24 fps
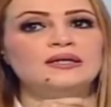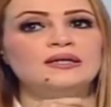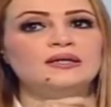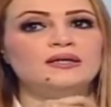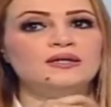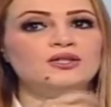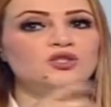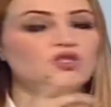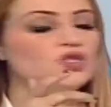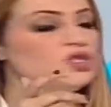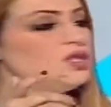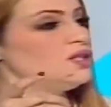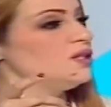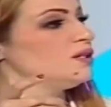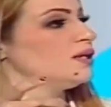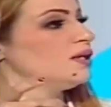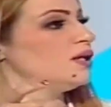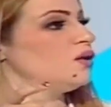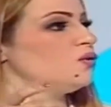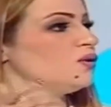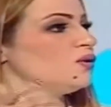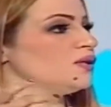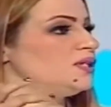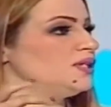جديد
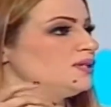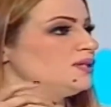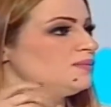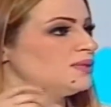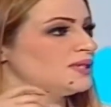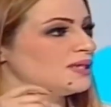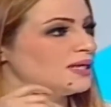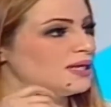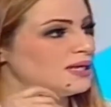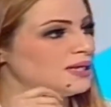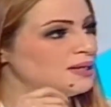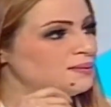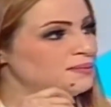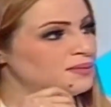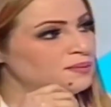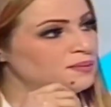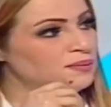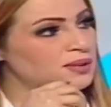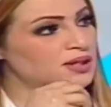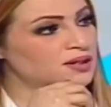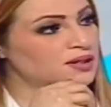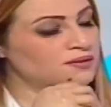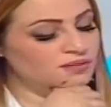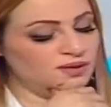راهو قديم يتقرا من
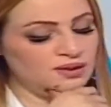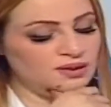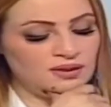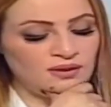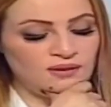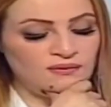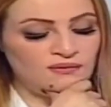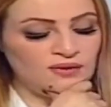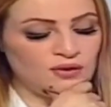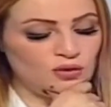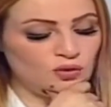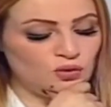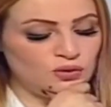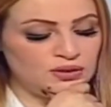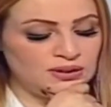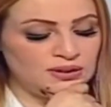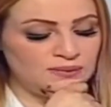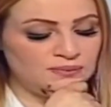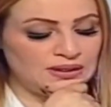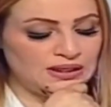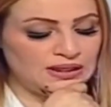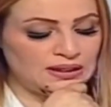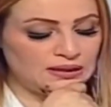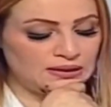بكري في الفاكولتي آه،
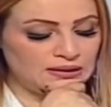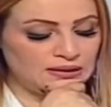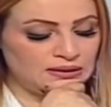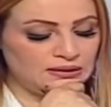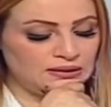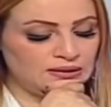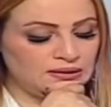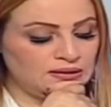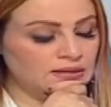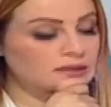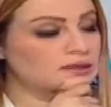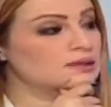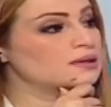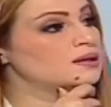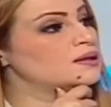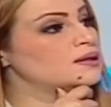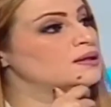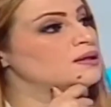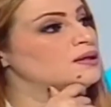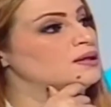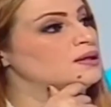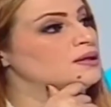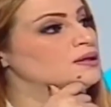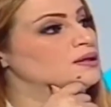نتاع آه. هو
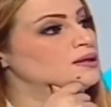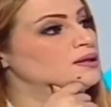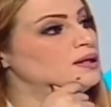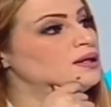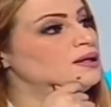منذ آه.